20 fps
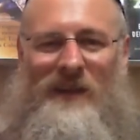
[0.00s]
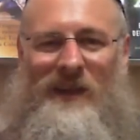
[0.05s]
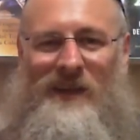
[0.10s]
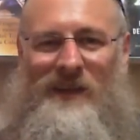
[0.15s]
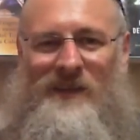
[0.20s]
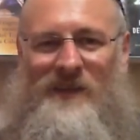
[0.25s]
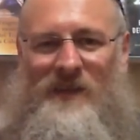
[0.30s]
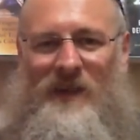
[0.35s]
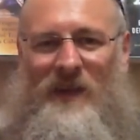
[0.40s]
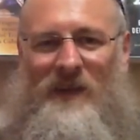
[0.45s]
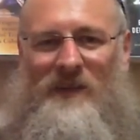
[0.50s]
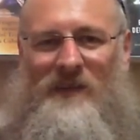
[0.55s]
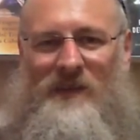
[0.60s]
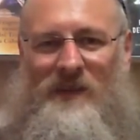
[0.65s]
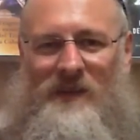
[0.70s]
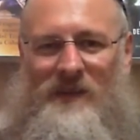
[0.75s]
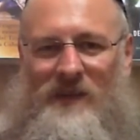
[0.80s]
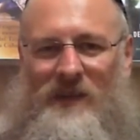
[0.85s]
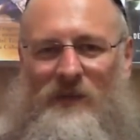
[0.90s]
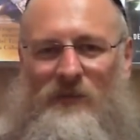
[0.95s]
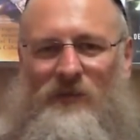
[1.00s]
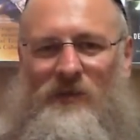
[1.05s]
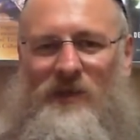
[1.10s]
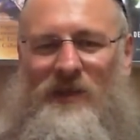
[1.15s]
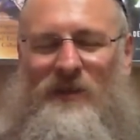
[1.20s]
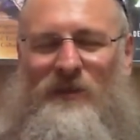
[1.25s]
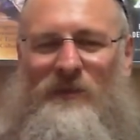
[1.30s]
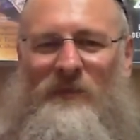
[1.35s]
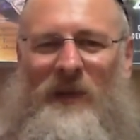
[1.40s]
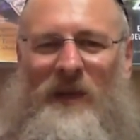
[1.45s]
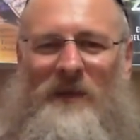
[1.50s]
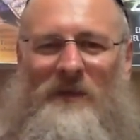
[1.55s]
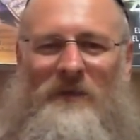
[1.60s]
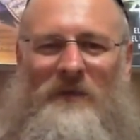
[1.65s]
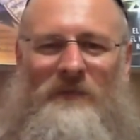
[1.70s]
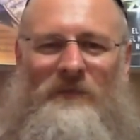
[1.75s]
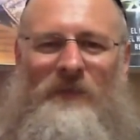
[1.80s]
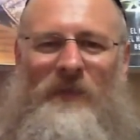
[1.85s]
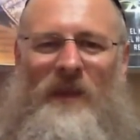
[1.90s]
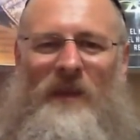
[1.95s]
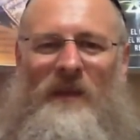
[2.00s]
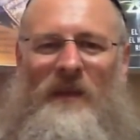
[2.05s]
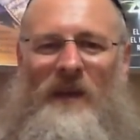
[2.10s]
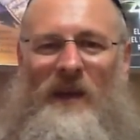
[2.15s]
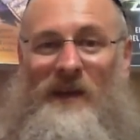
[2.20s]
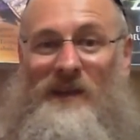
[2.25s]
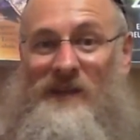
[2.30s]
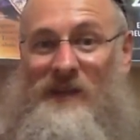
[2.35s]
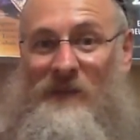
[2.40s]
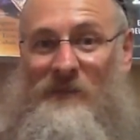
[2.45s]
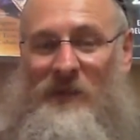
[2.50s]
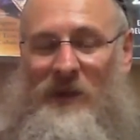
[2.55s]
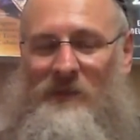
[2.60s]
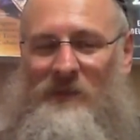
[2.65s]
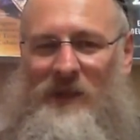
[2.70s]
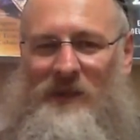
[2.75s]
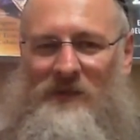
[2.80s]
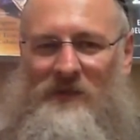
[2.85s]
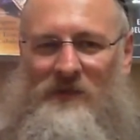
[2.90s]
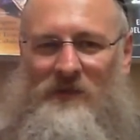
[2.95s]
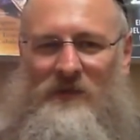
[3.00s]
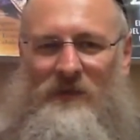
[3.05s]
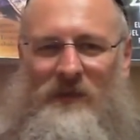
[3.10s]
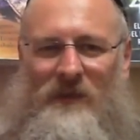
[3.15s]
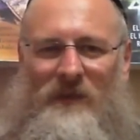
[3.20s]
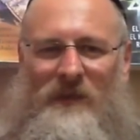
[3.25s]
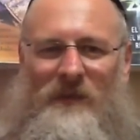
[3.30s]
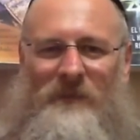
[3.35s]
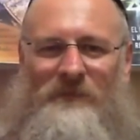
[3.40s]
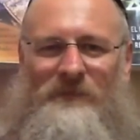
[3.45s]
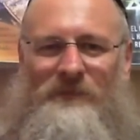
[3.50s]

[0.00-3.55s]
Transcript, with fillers: realizarse, ser un ser humano a ese espermatozoide.